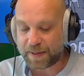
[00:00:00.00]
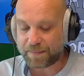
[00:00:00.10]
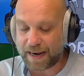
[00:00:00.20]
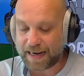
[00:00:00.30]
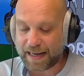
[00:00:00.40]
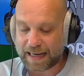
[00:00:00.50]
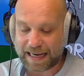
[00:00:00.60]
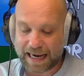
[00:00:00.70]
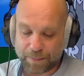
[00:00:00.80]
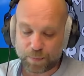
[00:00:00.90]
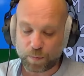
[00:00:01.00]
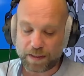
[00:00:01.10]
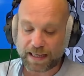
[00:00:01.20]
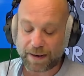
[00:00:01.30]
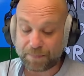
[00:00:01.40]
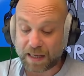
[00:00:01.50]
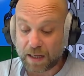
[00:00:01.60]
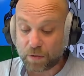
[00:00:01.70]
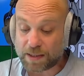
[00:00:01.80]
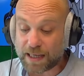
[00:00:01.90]
Primeira República.
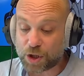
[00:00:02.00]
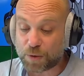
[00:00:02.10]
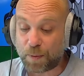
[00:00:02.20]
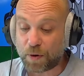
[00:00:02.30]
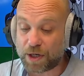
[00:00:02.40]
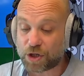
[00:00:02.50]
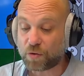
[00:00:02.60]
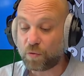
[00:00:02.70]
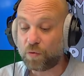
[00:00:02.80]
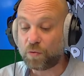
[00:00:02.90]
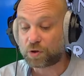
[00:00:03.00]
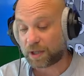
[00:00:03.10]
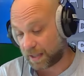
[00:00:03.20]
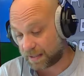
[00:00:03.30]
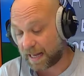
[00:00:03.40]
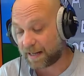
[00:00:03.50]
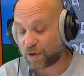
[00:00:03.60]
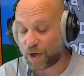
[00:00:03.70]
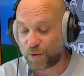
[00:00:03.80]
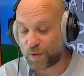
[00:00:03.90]
Dois anos depois, o Salazar,
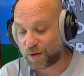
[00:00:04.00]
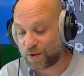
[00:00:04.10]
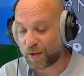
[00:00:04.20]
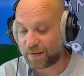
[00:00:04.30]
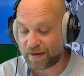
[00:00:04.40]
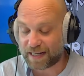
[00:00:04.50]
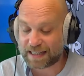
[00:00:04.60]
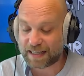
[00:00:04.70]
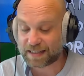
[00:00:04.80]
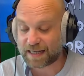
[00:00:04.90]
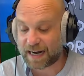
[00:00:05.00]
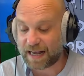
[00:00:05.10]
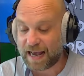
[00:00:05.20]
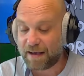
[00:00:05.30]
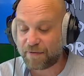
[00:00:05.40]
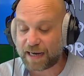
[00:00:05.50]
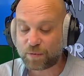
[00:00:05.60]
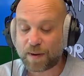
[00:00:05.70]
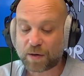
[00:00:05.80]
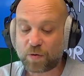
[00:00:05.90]
António de Oliveira Salazar, vai
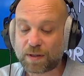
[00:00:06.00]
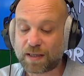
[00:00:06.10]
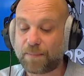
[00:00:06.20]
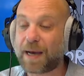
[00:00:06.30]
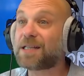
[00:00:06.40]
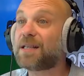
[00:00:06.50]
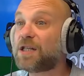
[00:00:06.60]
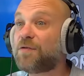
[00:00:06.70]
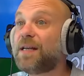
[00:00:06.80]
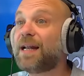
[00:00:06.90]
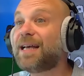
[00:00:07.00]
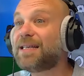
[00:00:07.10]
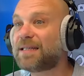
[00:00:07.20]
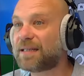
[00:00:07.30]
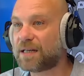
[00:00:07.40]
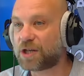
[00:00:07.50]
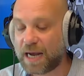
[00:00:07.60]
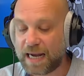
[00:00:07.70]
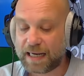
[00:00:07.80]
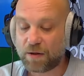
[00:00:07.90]
tomar conta da pasta das finanças
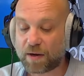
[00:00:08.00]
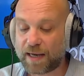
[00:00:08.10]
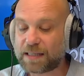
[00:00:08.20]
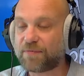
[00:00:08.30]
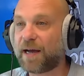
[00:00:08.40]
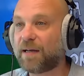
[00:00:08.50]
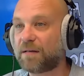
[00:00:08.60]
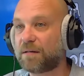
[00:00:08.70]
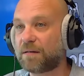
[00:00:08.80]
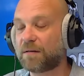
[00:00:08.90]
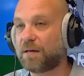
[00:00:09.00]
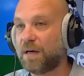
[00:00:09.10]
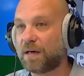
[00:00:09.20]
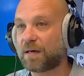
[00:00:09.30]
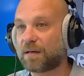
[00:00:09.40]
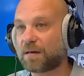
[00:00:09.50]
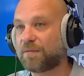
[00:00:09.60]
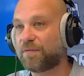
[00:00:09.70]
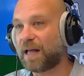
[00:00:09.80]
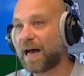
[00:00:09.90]
e logo aí se vai uh,
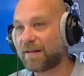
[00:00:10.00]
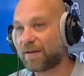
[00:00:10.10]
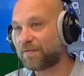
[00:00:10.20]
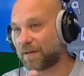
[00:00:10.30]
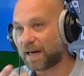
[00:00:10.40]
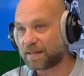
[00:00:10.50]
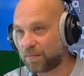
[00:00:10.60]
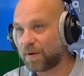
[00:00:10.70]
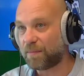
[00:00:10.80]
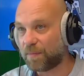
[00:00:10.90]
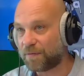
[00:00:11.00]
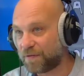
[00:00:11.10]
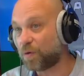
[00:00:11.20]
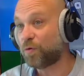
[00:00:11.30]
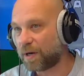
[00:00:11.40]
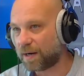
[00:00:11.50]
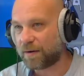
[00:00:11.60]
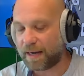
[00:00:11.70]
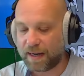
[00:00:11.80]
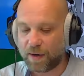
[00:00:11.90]
revelar e vai ficar assim uma, uma figura,
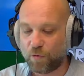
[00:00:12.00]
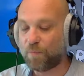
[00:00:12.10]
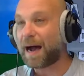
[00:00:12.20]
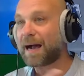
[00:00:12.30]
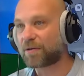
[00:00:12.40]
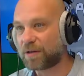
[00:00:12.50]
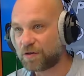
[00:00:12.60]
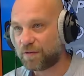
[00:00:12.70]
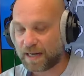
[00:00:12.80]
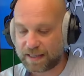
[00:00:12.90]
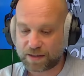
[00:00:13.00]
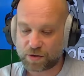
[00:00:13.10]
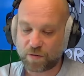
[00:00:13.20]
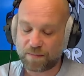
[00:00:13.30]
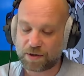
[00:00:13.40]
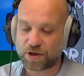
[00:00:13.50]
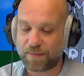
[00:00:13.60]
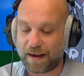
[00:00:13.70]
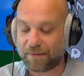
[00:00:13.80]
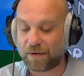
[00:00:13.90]
não é? O mago das finanças crianças, uhum. como lhe
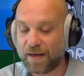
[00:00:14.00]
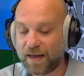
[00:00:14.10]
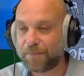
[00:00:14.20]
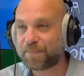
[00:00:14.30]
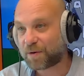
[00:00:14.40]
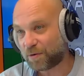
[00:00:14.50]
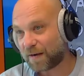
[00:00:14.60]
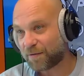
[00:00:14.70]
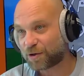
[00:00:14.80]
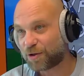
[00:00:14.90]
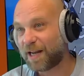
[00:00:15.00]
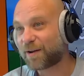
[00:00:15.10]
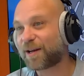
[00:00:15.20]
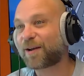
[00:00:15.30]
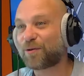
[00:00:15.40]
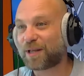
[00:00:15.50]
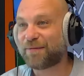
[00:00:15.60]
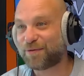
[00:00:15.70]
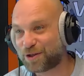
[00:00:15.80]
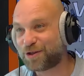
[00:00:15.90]
chamavam. Encontrava os, era quem
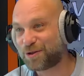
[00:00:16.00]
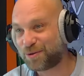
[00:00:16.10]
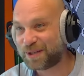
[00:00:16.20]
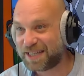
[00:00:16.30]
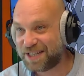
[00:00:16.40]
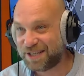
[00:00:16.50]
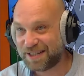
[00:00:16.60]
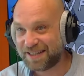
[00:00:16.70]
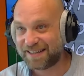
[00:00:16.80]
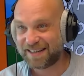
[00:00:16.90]
contava os testões Sim.